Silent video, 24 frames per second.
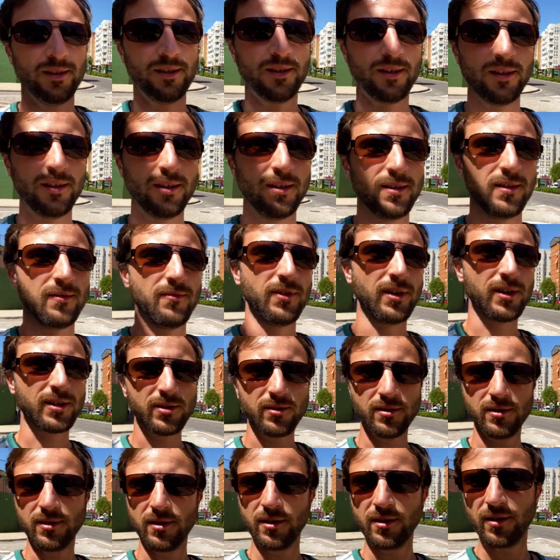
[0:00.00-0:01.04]
äh, wäre so
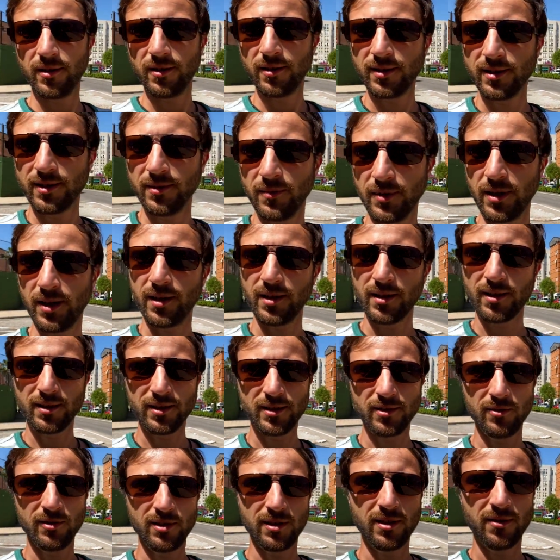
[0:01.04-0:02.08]
eine SIM-Karte
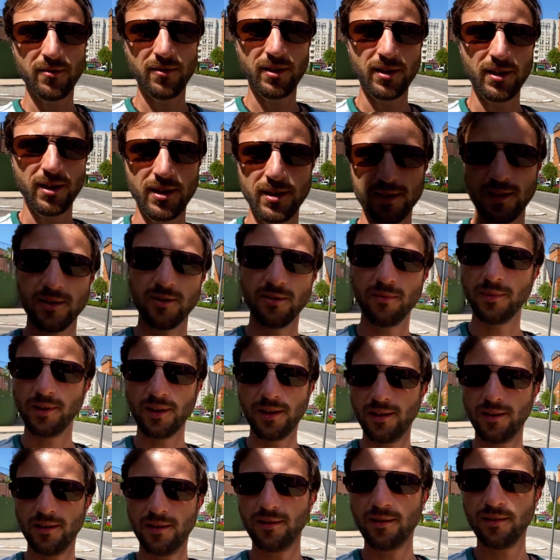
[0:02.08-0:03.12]
ganz nützlich, weil da ist es
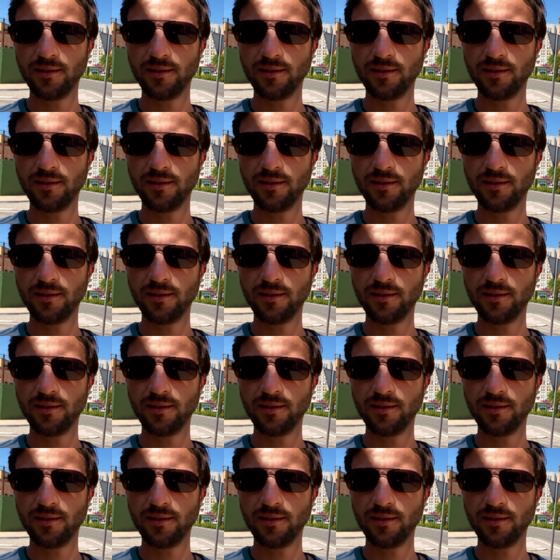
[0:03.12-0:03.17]
nochmal